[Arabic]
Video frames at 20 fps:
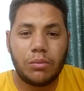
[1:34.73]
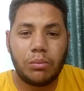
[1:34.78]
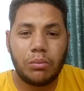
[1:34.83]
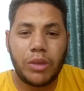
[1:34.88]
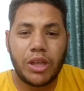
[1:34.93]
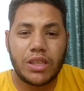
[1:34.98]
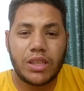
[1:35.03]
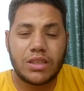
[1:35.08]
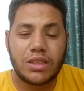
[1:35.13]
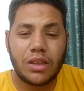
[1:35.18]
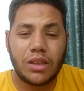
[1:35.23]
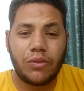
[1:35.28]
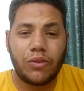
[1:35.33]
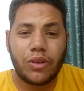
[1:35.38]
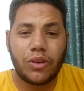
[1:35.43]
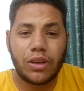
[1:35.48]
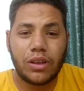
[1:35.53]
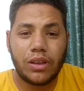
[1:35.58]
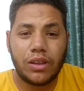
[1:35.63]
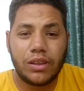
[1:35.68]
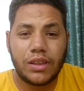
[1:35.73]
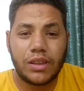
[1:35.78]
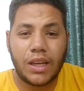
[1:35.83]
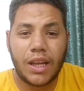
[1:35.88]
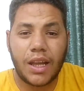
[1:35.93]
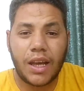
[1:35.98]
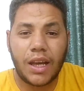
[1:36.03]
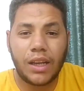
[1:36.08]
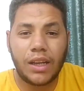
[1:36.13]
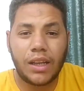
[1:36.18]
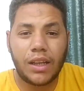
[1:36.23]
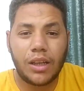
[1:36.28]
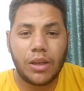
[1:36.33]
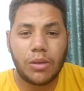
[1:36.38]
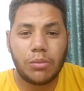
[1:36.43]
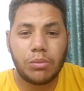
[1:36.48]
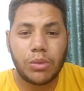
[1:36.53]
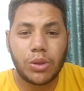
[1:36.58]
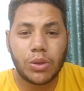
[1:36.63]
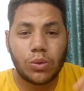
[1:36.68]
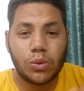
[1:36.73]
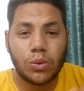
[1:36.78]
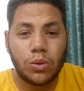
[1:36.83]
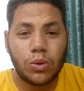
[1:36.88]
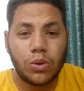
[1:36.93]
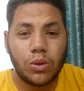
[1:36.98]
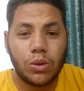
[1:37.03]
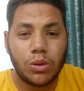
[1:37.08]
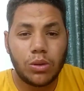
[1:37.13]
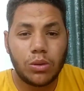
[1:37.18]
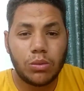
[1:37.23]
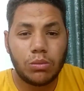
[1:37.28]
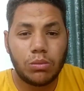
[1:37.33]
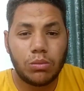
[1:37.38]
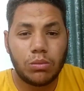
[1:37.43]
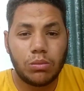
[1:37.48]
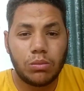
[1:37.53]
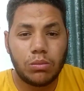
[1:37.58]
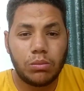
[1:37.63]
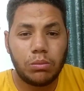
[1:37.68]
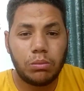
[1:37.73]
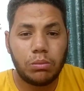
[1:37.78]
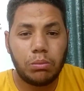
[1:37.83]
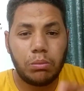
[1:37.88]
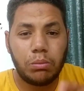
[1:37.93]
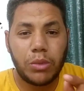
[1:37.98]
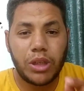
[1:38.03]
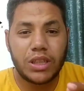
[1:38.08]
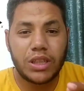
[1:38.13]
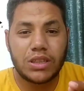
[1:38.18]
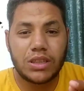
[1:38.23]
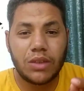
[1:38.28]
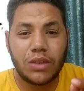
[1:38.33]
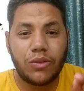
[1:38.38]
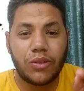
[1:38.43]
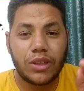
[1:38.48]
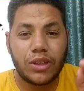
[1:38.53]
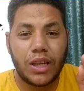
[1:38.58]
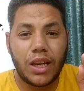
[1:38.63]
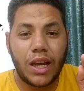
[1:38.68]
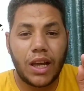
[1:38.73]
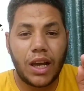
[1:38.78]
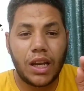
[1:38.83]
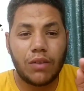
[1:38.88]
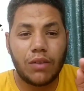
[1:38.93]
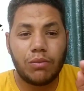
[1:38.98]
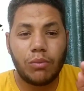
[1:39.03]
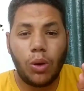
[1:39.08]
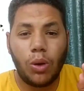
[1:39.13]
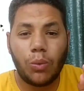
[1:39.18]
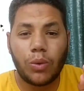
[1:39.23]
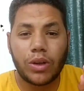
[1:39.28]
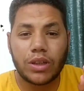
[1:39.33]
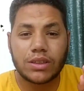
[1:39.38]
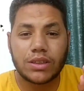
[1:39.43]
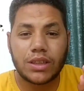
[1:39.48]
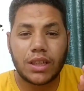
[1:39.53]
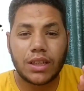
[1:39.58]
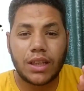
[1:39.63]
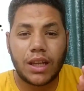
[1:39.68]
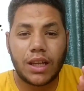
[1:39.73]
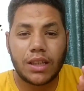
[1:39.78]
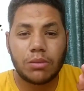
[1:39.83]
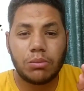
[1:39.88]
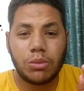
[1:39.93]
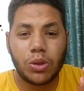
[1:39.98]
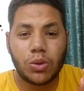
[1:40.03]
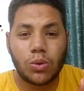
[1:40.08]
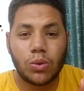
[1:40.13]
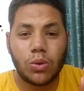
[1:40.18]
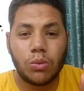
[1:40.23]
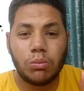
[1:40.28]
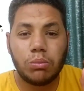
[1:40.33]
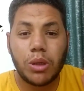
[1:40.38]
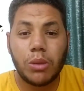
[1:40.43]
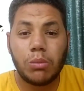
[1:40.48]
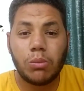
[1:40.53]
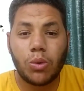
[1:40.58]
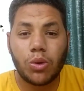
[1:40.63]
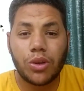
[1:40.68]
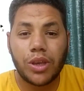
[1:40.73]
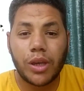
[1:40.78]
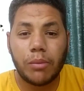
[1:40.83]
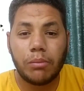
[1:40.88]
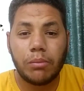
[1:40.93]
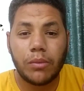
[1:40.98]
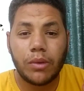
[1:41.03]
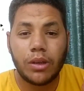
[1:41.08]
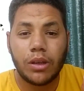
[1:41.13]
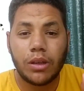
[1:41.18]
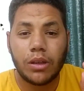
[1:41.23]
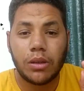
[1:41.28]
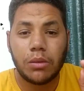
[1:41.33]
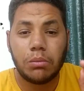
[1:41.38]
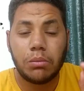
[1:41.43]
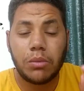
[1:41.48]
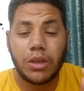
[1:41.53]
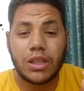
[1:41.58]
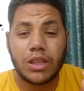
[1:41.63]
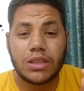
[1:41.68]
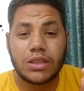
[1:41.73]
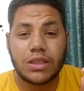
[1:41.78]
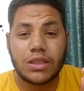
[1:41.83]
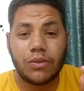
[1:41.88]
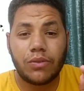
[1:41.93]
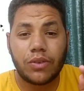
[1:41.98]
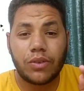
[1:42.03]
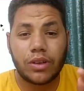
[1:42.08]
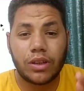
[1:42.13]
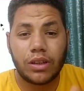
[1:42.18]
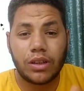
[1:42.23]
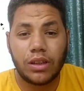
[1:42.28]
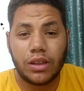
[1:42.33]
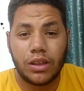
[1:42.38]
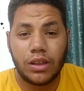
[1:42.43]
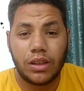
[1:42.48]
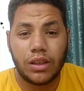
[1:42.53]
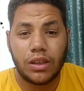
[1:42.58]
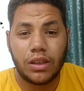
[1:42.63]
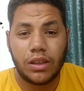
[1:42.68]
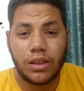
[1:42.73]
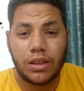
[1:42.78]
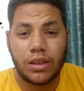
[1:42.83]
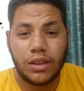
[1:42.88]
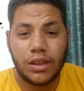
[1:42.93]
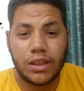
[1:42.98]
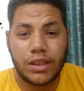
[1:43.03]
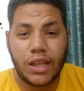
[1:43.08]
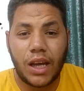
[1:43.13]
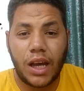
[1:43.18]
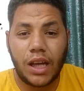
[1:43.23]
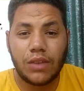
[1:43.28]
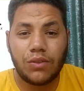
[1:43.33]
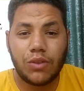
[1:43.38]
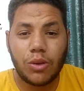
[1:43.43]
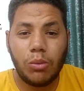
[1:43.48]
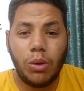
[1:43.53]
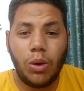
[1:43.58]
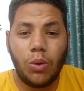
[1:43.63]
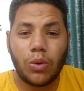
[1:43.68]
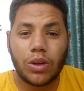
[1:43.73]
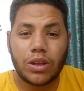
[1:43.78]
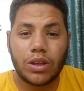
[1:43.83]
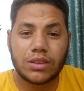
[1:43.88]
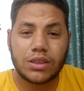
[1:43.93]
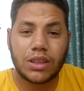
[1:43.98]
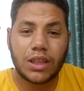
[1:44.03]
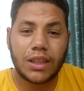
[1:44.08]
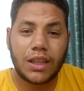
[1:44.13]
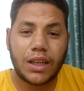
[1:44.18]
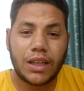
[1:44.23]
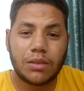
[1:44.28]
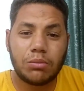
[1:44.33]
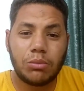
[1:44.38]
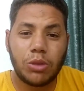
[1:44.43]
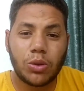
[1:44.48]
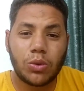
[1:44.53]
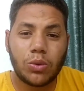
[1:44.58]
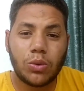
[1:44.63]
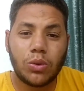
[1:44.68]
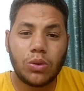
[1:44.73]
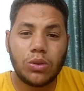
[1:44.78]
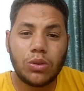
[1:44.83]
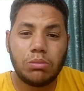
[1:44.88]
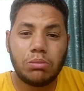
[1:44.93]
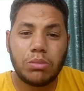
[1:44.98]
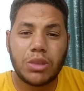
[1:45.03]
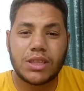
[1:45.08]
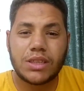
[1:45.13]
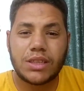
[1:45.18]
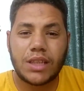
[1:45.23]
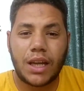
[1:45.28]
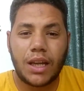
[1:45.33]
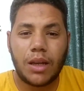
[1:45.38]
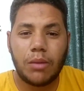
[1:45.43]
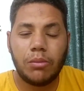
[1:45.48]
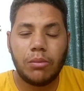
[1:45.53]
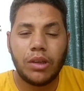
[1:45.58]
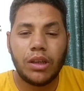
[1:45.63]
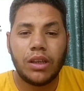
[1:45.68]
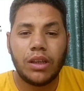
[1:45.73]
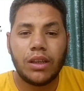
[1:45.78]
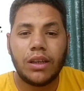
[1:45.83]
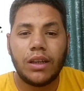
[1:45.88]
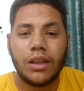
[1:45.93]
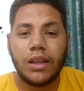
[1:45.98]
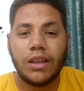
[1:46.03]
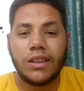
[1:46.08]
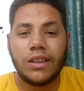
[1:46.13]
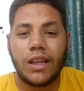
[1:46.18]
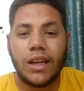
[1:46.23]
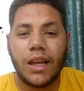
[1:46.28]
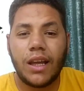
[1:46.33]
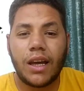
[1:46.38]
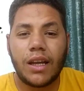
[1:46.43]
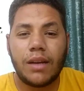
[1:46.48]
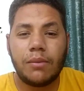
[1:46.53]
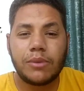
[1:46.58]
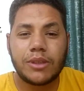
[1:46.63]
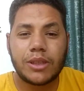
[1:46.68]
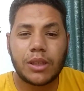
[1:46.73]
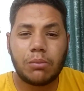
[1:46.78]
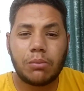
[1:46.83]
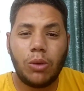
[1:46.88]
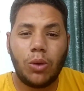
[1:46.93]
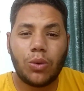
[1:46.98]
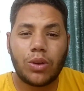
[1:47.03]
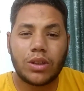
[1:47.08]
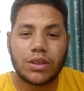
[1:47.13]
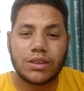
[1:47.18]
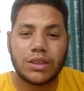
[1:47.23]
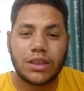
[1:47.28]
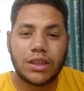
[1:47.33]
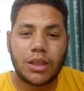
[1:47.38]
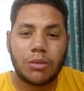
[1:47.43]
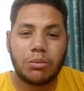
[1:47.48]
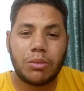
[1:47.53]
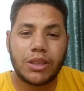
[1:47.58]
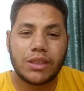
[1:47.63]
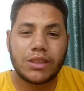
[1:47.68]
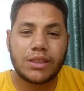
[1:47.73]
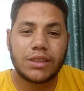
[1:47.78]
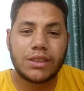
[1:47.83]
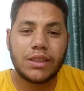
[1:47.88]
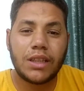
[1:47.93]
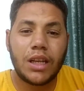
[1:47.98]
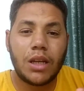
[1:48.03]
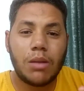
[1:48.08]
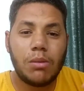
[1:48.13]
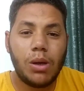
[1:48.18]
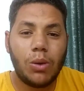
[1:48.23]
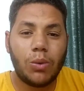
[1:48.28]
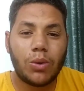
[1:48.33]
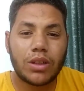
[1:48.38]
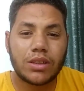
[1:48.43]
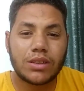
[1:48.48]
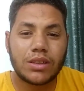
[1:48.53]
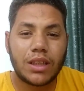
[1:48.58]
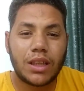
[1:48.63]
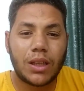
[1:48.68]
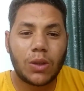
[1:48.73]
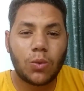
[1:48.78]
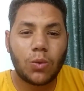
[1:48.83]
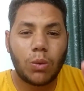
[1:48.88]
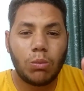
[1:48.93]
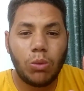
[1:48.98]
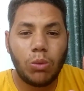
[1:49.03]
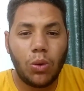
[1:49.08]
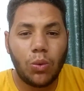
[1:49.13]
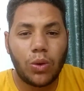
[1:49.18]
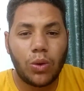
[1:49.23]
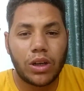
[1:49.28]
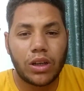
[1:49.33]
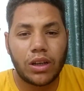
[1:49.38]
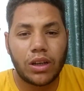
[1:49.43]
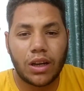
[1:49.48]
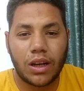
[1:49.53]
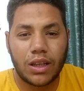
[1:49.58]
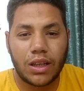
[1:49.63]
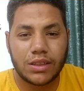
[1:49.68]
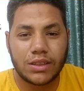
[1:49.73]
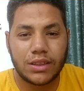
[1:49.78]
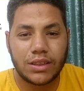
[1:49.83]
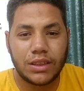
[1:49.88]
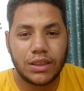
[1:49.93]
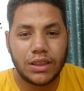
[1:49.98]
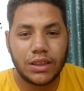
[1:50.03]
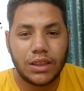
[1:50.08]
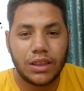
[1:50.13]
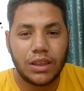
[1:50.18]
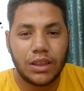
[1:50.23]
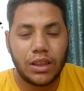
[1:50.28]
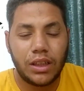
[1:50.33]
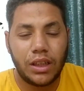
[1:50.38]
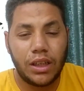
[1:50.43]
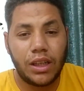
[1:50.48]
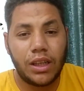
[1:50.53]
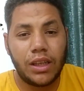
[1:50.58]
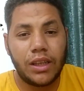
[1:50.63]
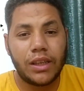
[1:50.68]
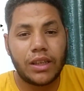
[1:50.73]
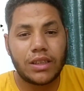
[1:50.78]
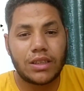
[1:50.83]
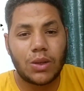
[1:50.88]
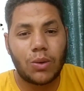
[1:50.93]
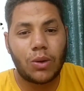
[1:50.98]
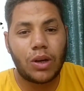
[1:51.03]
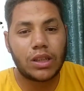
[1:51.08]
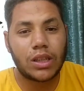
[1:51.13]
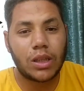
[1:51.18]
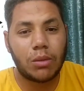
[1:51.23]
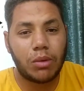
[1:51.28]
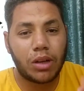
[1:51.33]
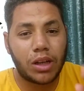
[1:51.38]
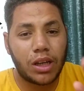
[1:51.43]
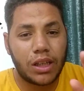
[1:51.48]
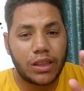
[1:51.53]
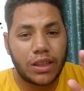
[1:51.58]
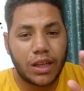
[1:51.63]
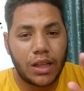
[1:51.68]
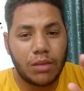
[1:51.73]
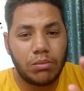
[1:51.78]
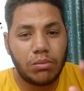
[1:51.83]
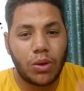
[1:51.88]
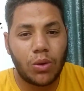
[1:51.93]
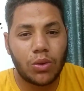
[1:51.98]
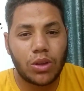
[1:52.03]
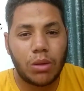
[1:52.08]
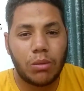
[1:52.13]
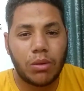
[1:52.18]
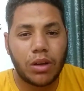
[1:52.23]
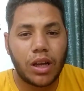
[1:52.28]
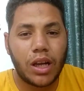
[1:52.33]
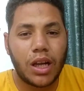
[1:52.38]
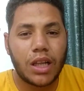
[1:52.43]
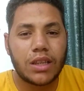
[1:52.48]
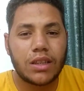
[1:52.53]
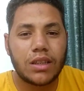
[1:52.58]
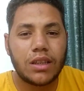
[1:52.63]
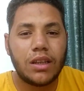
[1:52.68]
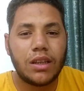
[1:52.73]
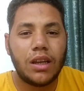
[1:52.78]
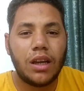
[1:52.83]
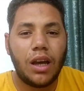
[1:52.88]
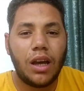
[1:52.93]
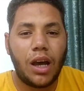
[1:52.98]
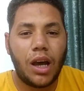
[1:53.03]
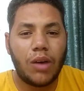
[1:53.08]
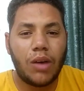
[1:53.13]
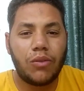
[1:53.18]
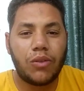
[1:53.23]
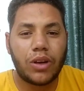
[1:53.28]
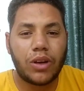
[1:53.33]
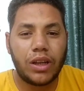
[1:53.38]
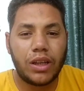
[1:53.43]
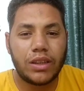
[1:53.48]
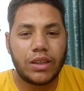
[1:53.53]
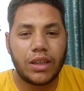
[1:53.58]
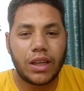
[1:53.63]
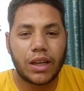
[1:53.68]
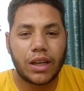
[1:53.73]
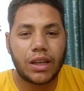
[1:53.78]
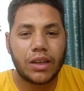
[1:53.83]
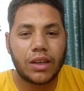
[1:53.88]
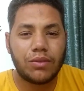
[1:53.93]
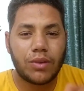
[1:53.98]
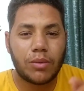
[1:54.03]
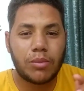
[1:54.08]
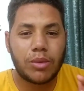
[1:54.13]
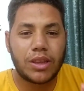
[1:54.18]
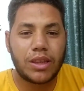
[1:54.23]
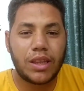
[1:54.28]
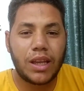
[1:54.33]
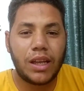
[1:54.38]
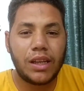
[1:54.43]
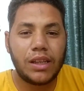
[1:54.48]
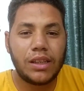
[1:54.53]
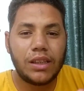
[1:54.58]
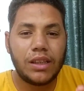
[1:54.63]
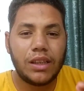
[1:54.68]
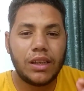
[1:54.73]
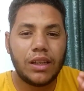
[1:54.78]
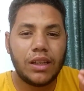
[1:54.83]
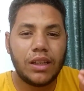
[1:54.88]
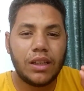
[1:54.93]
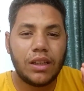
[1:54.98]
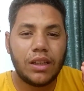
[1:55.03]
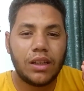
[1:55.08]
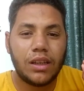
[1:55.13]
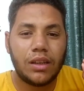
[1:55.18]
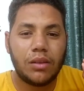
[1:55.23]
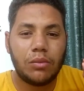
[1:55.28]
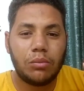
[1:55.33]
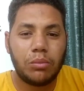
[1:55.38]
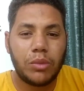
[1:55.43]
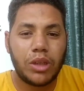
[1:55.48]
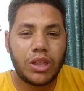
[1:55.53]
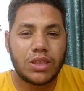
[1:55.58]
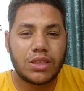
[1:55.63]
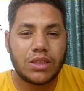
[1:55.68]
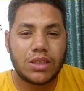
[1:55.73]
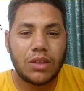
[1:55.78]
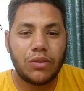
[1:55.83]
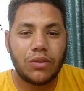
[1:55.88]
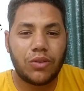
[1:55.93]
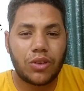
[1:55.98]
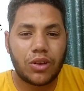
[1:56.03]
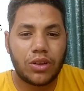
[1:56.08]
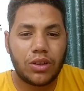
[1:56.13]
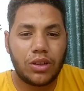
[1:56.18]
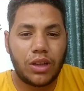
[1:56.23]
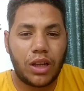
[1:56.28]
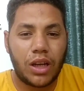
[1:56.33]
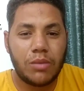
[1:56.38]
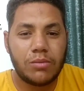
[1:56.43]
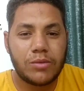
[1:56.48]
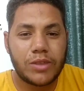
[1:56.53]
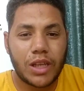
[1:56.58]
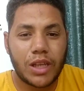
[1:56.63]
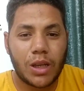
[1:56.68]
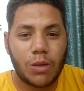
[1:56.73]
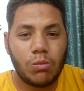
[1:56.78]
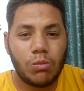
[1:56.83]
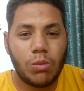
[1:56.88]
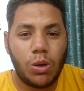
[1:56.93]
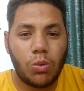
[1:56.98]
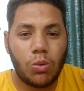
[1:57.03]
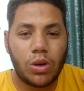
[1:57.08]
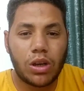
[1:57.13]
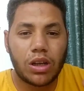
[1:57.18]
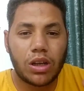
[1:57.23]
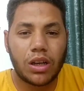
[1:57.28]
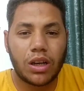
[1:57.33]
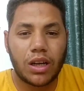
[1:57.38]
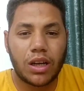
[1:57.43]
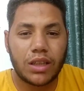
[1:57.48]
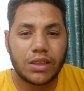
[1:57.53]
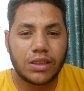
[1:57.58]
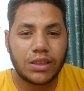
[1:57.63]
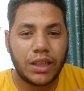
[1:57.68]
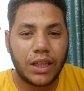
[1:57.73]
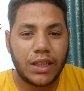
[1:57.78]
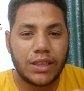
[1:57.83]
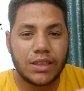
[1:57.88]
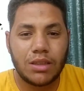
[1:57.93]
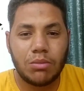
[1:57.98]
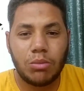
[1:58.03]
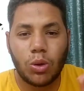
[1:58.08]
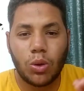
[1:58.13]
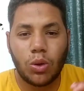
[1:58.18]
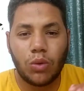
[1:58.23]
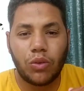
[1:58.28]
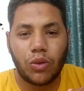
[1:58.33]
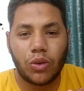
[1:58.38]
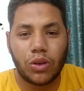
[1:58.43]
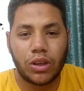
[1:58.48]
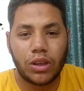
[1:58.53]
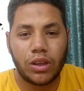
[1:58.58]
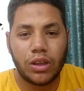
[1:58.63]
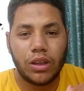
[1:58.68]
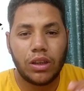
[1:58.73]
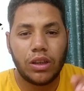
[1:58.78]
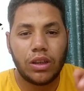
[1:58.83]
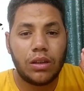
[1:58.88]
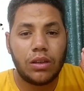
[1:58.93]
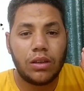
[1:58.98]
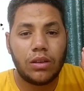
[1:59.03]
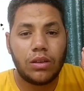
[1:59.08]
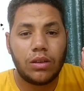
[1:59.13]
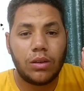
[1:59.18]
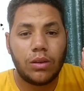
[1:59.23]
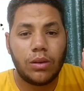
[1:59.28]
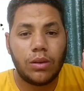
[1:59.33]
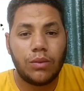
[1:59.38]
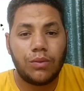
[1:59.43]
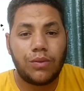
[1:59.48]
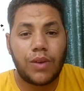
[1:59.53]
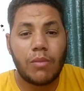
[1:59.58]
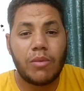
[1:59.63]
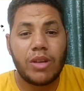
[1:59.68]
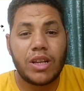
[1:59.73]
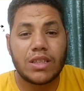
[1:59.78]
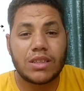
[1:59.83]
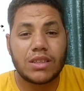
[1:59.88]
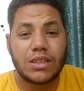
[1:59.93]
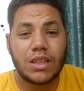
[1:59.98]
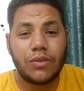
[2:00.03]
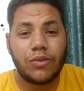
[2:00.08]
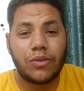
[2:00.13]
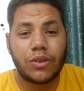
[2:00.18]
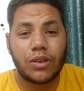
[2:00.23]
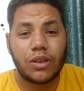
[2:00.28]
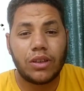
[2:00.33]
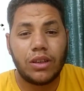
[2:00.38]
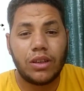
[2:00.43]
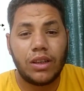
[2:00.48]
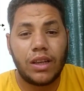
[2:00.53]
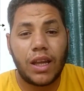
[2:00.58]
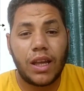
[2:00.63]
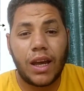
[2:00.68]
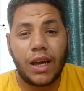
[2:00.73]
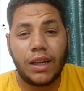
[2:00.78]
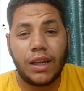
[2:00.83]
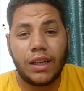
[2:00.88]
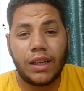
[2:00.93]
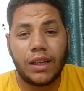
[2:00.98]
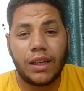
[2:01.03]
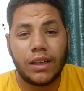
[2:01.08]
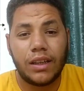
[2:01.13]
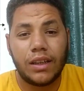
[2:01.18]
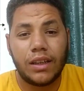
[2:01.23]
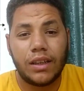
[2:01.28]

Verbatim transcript: من الصفر للأعلى بيكون من الصفر للأعلى في محور الصادات بيكون بالموجب من الصفر لتحت في محور الصادات بيكون بالسالب احنا ليه هنمسك محور الصادات بس لان محور الصادات هو المحور الرأسي اللي هي سواء طبقات ردم او طبقات حفر عندك فبالتالي من الصفر هنمسك المحور الرأسي هنسيب الأفقي فمن الصفر لأعلى